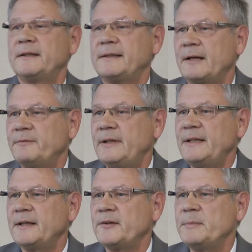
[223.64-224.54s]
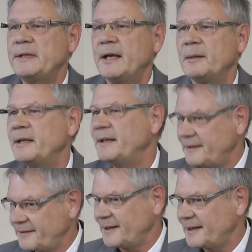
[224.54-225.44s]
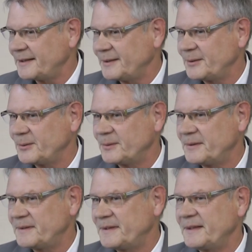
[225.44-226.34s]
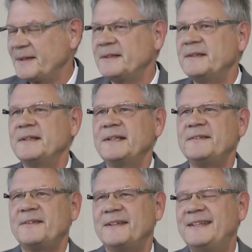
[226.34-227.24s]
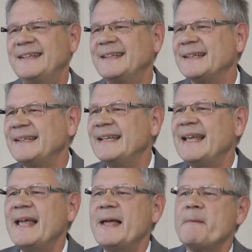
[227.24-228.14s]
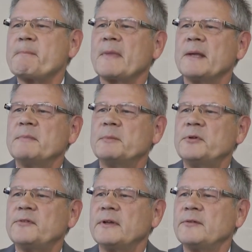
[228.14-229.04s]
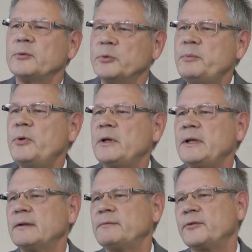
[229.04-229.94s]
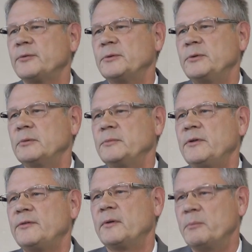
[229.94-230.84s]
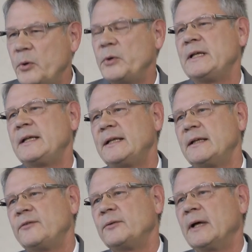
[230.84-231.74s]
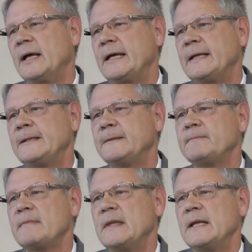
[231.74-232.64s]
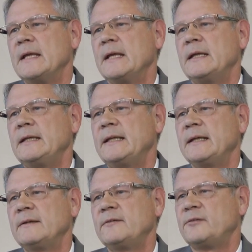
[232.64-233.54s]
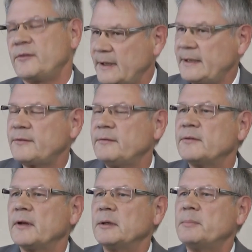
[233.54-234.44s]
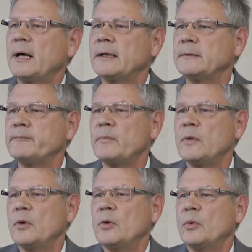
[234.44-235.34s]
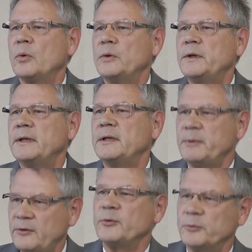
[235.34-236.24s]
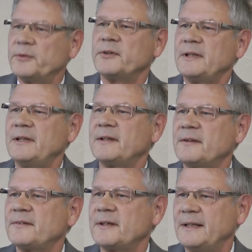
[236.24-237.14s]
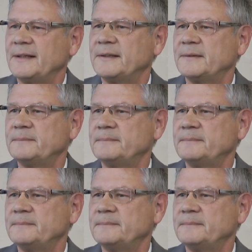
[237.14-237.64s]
Da will ich es mit Hermann Hesse halten und äh, ihn zitieren. Man muss das Unmögliche versuchen, um das Mögliche dann zu erreichen. Ich denke, es ist Zeit, dass wir es anpacken und ich bin zuversichtlich, dass es gelingt.